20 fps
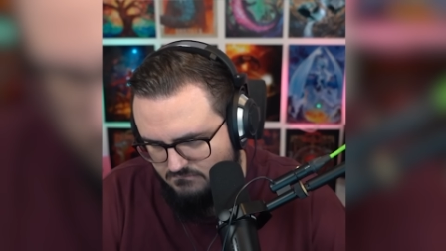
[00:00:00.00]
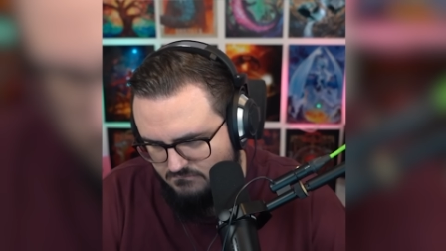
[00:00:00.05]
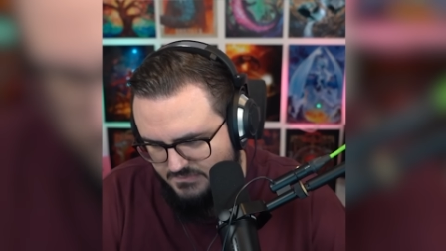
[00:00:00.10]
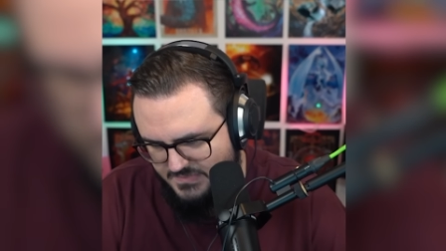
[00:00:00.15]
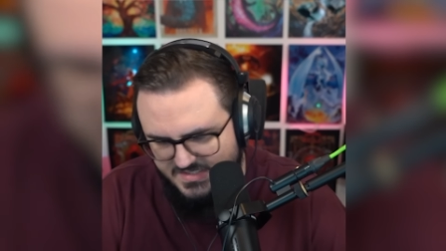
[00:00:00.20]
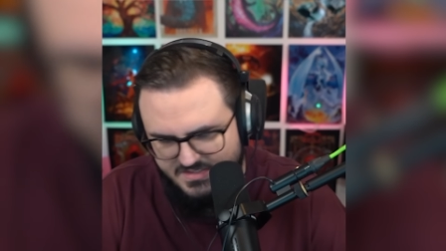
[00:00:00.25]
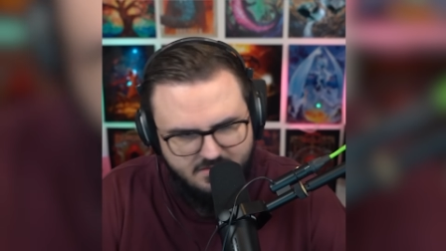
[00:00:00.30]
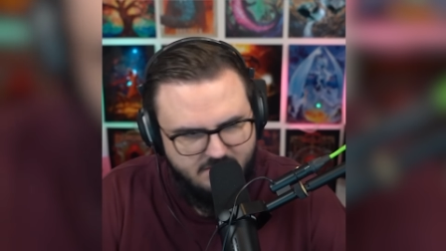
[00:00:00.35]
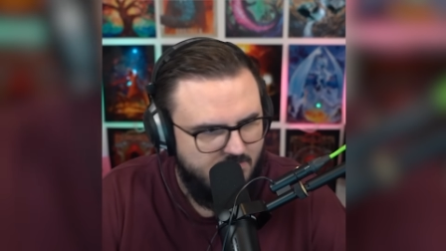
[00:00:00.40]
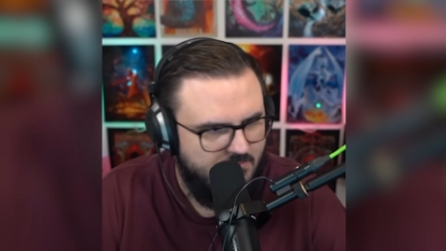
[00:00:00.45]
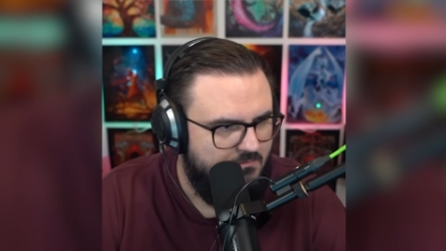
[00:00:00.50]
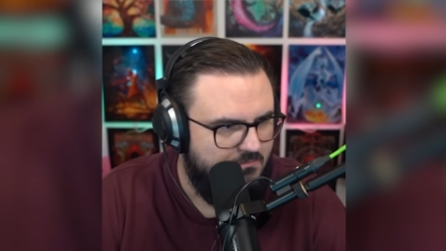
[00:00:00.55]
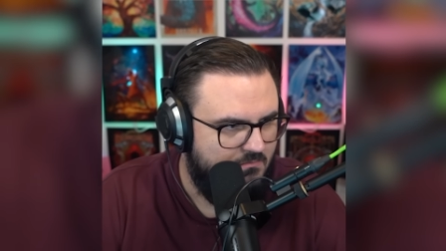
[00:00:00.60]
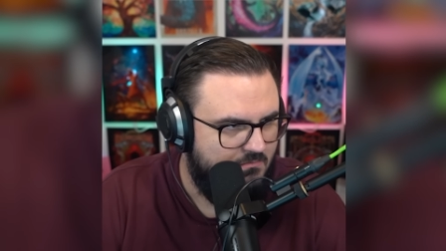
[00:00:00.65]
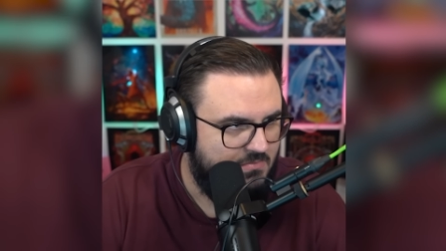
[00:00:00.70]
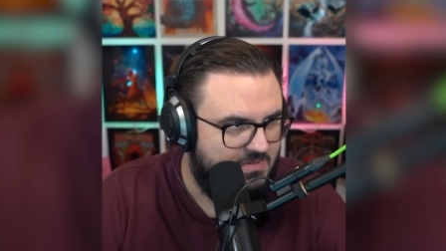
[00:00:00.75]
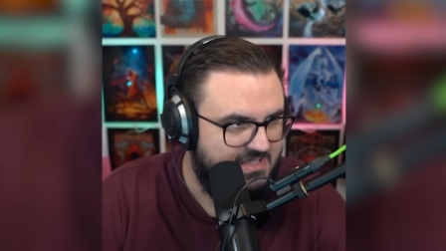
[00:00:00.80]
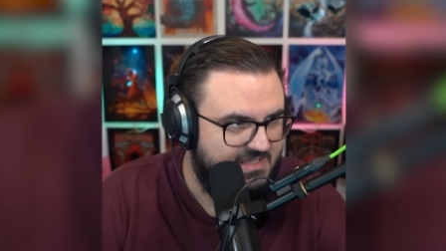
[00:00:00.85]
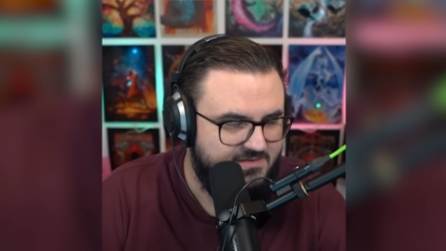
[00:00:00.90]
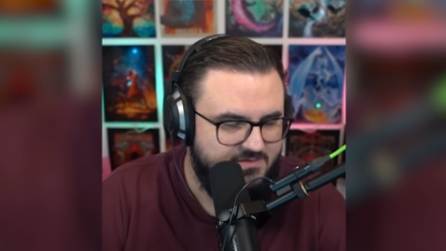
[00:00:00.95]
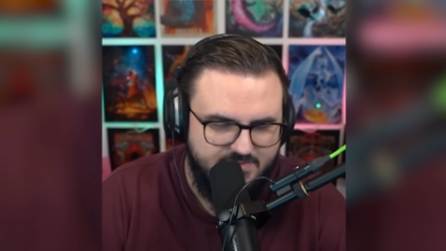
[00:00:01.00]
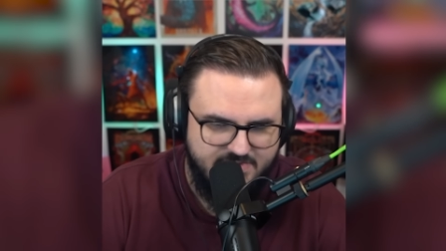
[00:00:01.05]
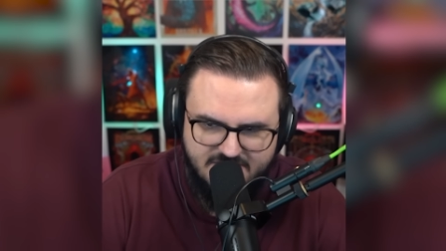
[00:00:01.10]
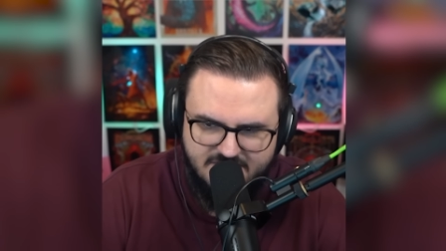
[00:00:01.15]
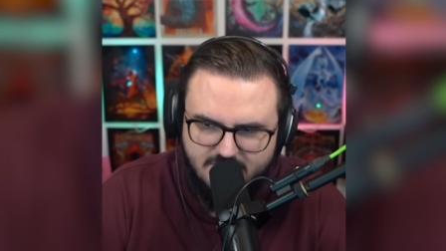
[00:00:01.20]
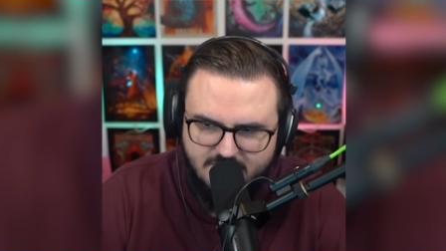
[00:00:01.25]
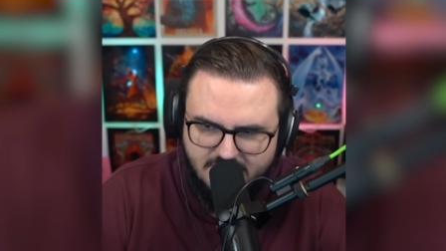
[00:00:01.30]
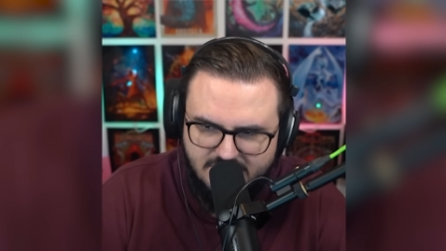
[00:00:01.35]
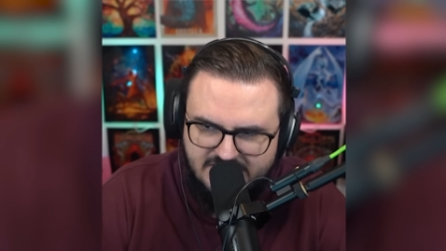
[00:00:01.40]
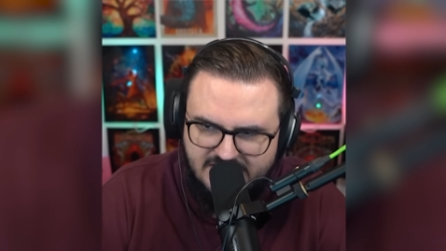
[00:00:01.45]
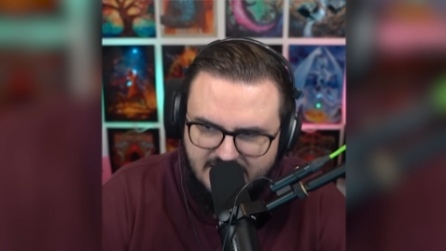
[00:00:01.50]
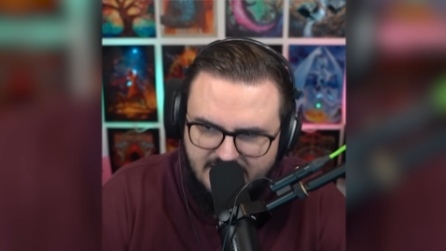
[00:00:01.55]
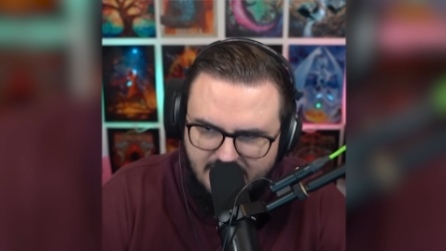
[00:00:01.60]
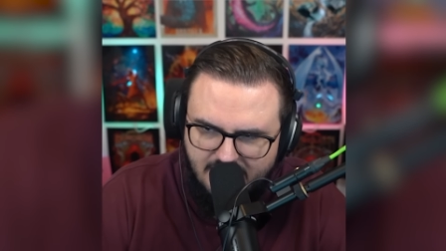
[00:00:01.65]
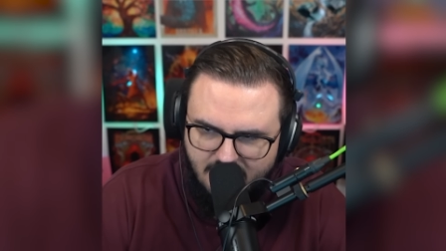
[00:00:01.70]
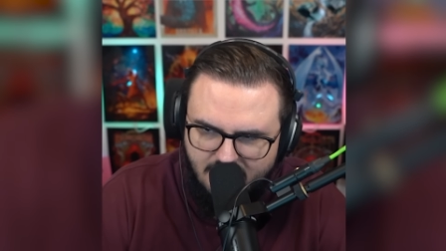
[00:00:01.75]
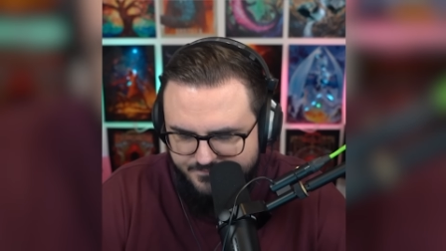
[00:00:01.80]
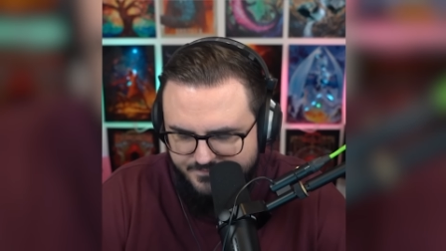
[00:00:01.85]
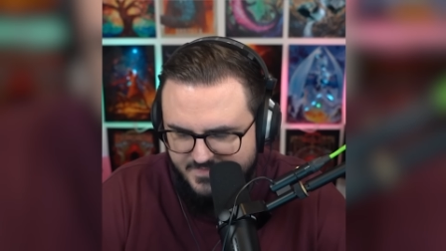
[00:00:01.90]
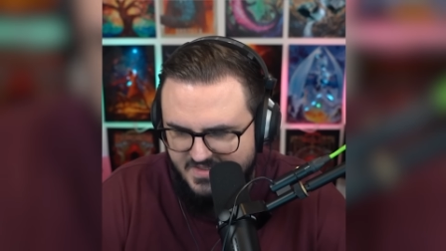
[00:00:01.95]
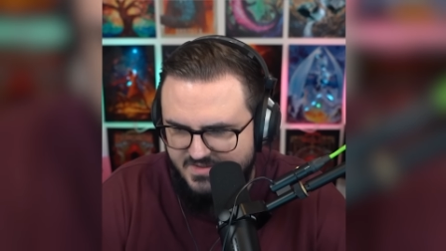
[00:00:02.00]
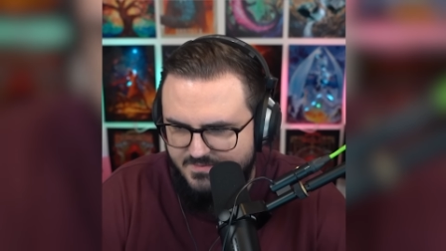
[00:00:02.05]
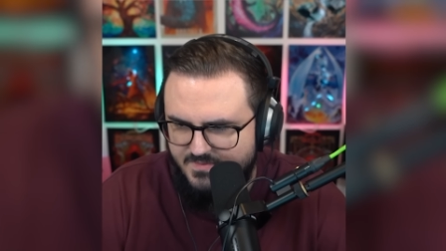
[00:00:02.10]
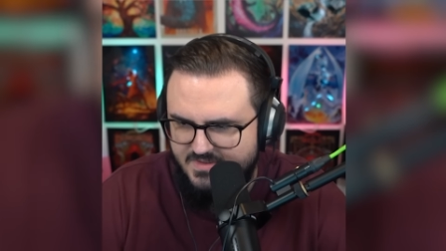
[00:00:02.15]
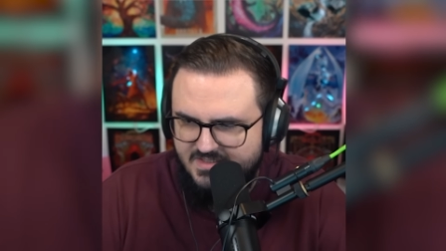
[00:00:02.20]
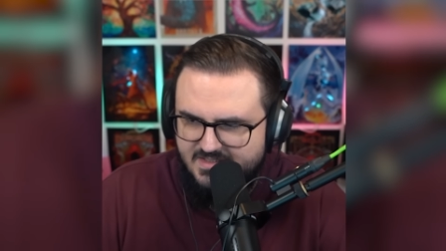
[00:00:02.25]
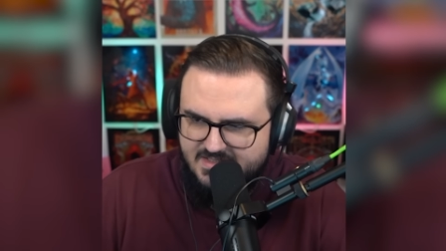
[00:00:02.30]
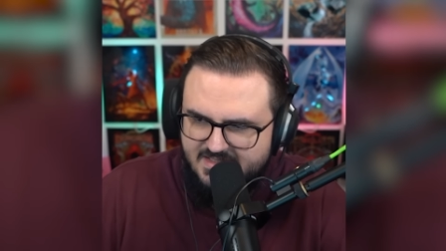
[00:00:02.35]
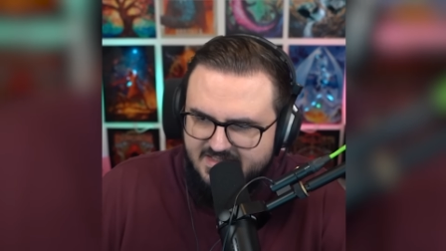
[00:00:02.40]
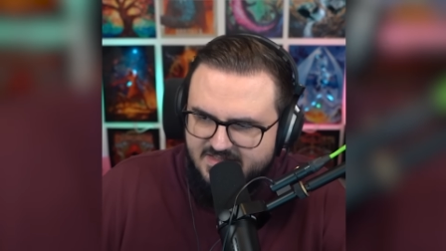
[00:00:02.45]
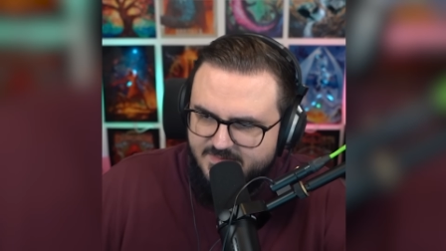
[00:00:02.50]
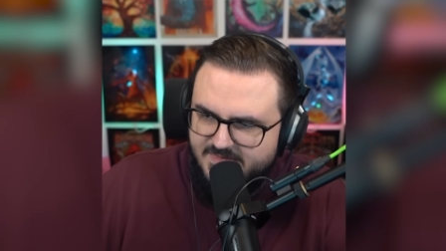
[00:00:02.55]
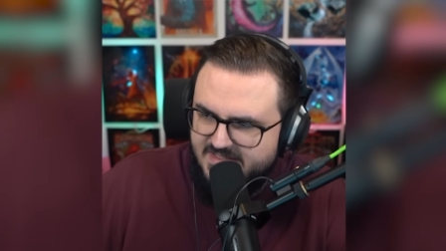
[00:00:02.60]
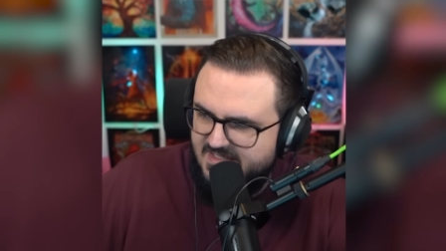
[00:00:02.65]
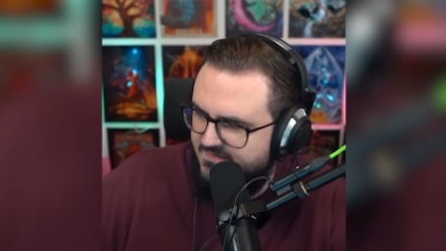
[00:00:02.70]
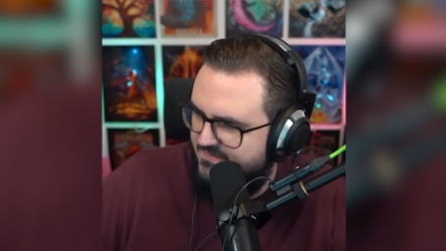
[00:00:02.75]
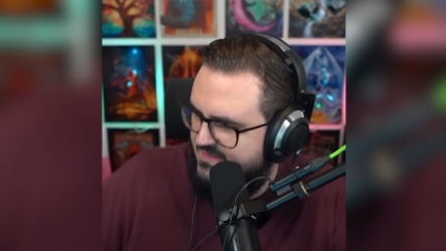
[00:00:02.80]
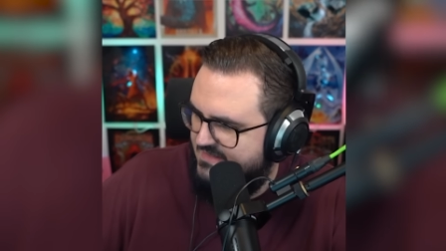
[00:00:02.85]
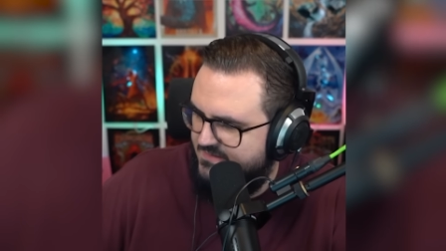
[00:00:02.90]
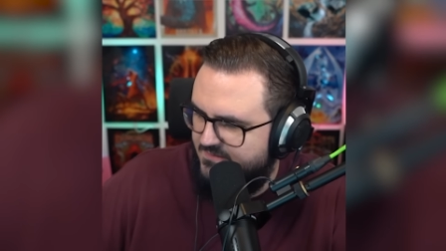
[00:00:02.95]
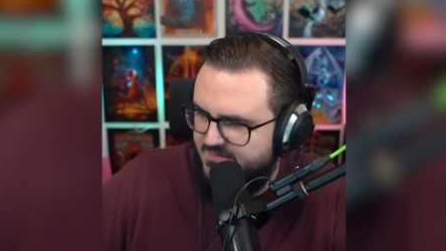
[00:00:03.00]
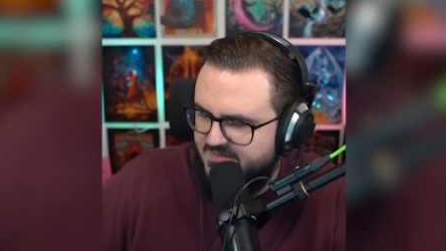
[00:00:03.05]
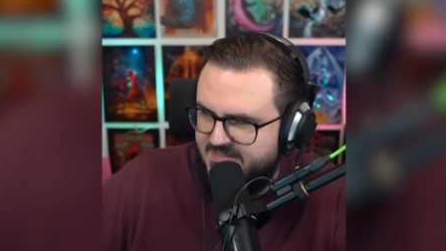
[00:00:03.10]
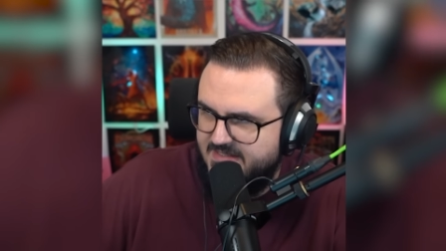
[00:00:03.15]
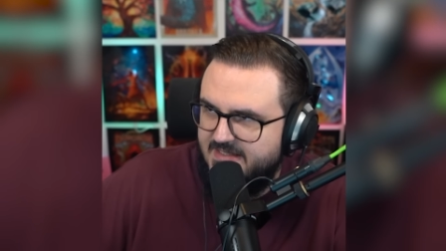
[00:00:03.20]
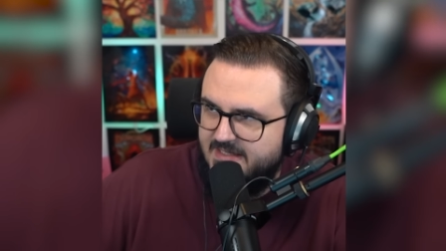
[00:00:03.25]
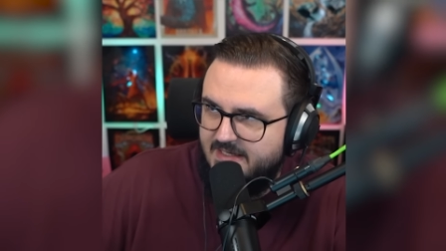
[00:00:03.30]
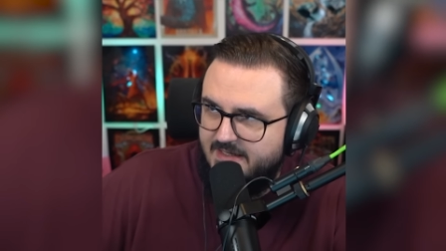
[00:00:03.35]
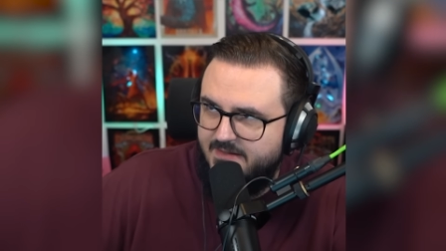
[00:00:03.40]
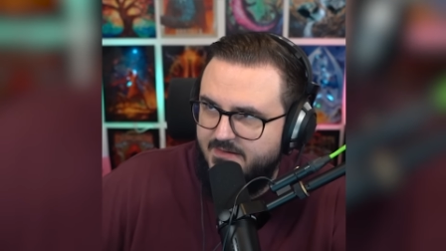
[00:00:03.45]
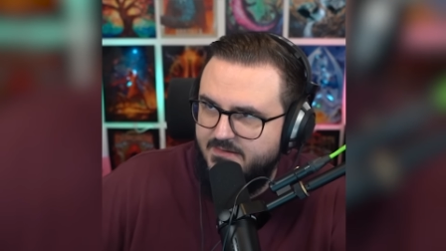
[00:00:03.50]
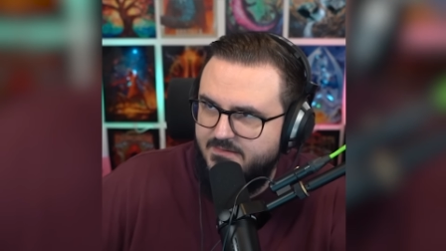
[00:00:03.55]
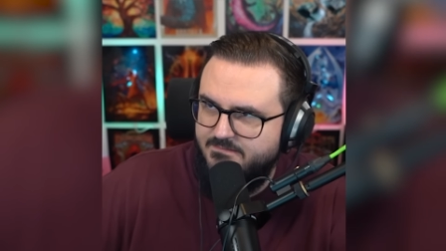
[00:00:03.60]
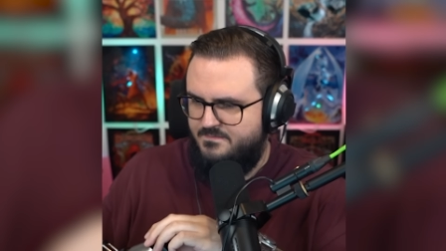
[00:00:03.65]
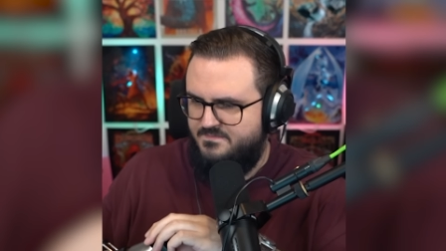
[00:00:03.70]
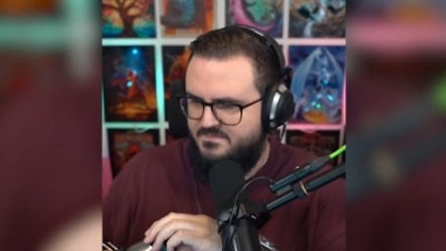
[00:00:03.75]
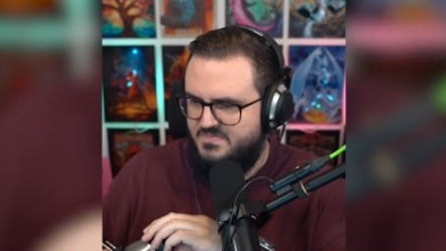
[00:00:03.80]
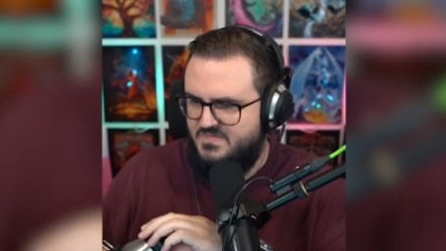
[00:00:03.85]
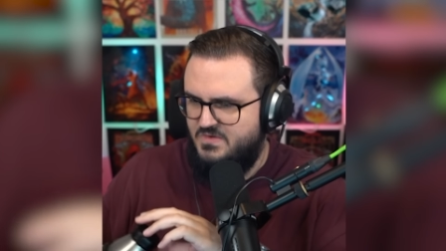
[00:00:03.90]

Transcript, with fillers: Bitte? Kannst du mir das kurz erklären? Ich, ich gieße mir derweil nur einen Tee ein, ne?